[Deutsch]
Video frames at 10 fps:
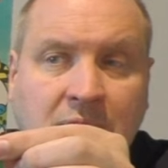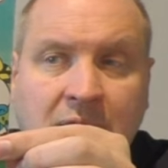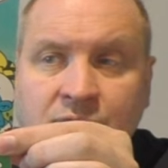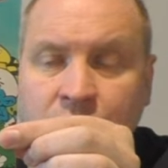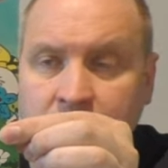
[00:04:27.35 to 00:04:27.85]

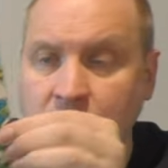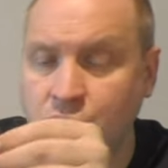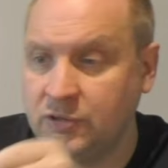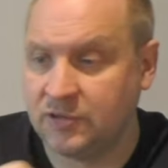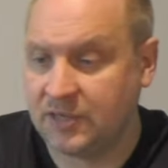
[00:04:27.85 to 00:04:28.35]
Ein
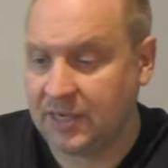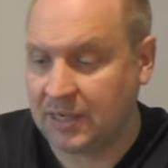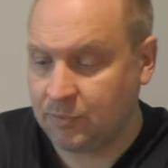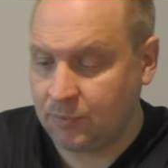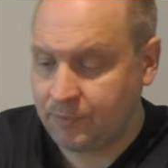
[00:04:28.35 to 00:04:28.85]
wunderschönes
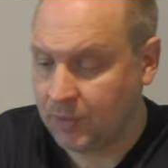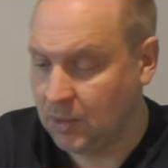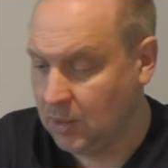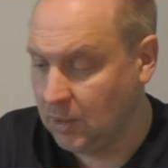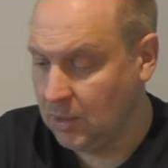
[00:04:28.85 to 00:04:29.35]
Sticker-Album.
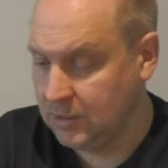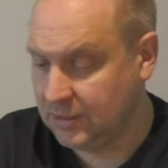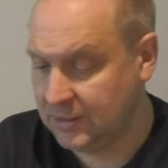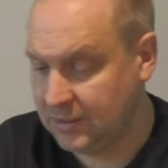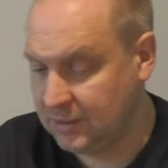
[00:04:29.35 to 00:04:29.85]

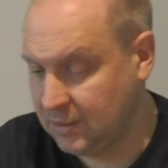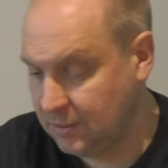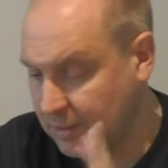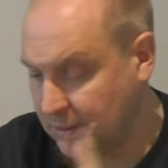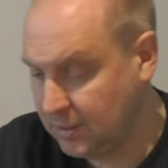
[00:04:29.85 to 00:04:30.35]
Das, äh,
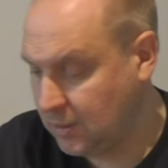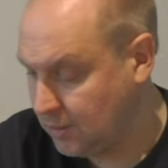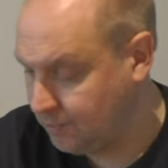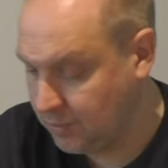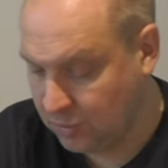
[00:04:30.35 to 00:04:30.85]

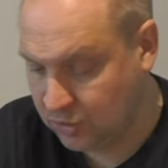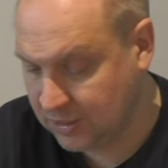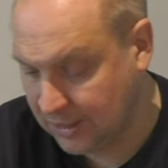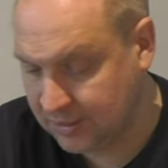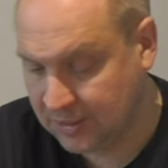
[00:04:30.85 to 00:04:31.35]
äh, hier
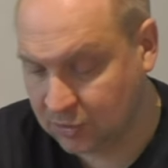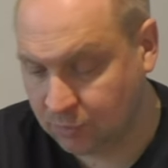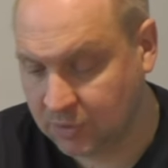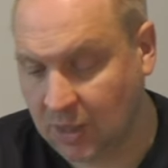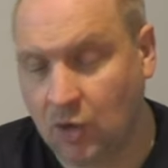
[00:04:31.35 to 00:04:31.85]
steht kein
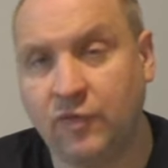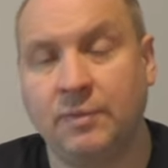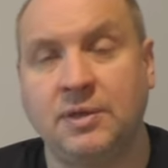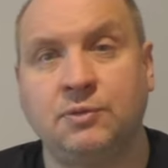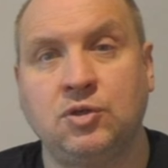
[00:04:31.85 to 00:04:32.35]
Datum drauf,
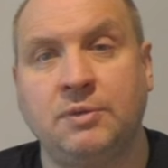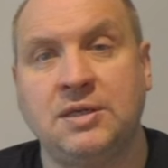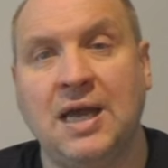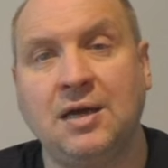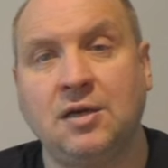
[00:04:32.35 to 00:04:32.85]
aber inzwischen habe
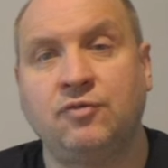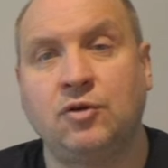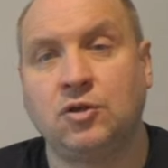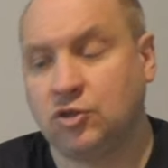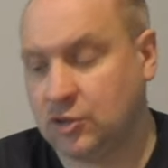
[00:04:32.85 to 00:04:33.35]
ich
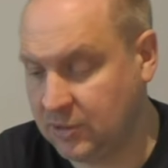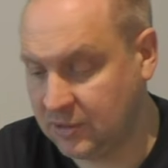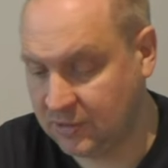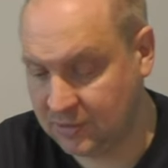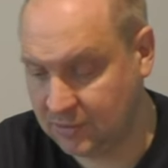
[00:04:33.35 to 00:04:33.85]
nachgeforscht.
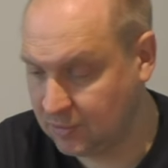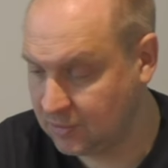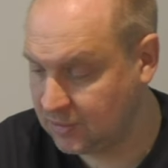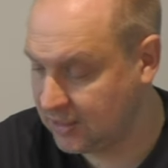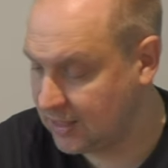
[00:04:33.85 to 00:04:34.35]
Dieses
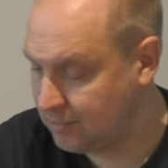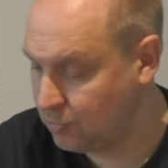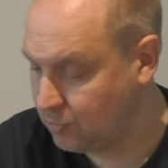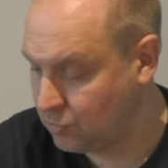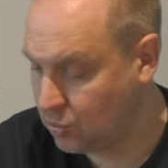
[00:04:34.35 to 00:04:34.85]

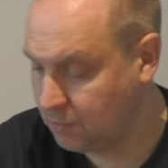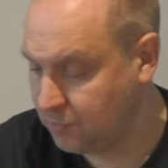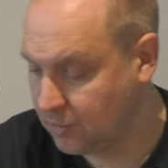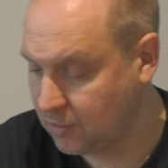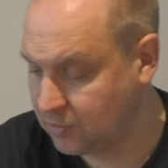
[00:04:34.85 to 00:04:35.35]
Sticker-Album kommt
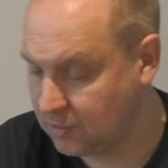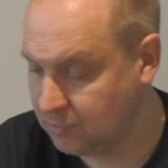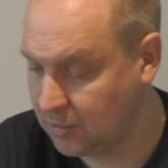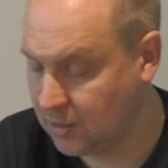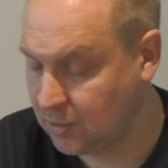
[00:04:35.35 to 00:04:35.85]
aus
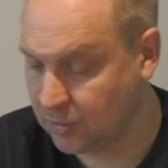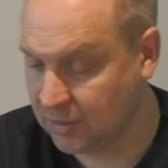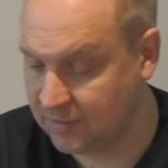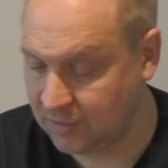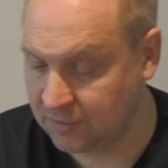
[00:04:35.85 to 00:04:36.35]
dem Jahr oder
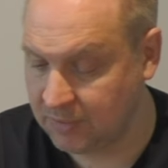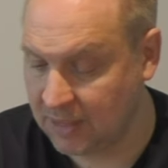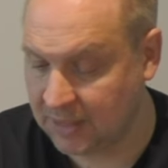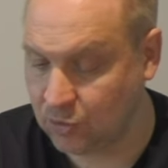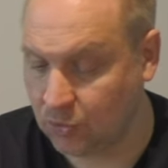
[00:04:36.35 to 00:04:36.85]
ist aus dem
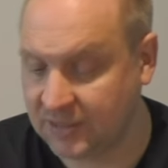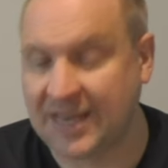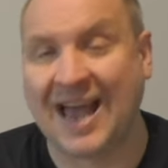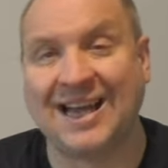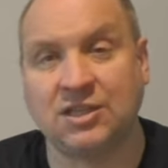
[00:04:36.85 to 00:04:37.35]
Jahre
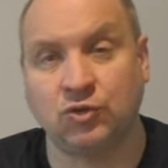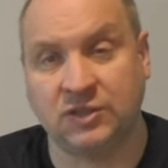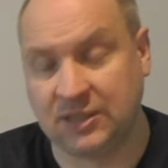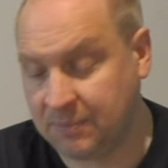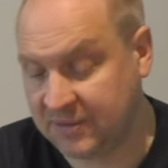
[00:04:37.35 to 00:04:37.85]

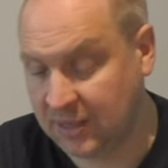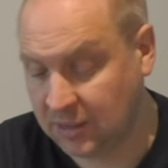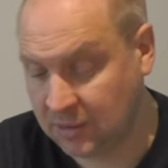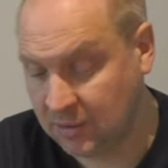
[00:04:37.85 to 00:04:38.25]
1978